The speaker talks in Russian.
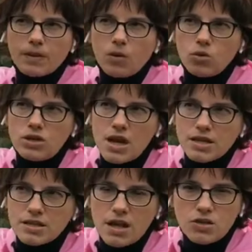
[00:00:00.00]
он
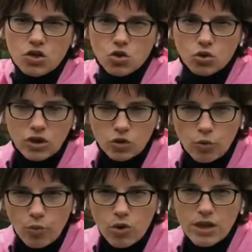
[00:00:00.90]
тянется от Дижона до
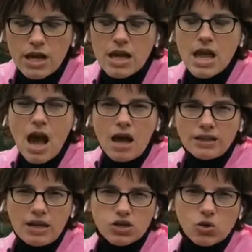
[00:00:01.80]
Бона, а
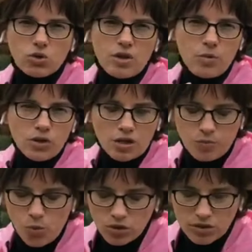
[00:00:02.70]
дальше код де Бон от
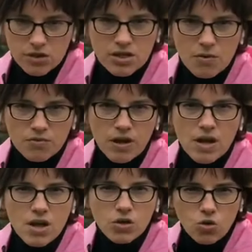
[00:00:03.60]
Бона до самого
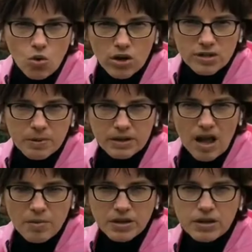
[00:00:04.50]
юга
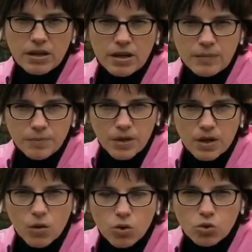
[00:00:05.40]
департамента
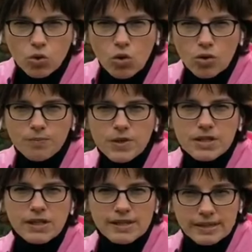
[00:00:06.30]
э, Кодор до
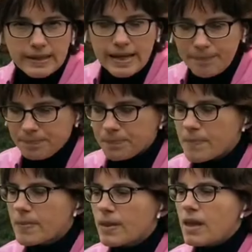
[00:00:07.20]
села Сантене.
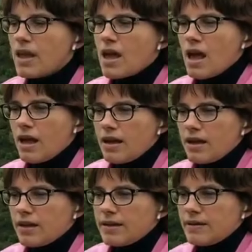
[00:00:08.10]

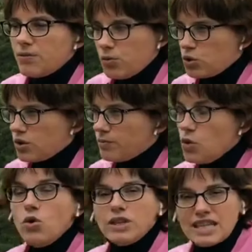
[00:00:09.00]
Э, вот.
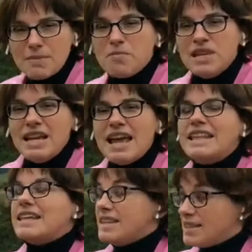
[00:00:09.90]
Но на самом деле это не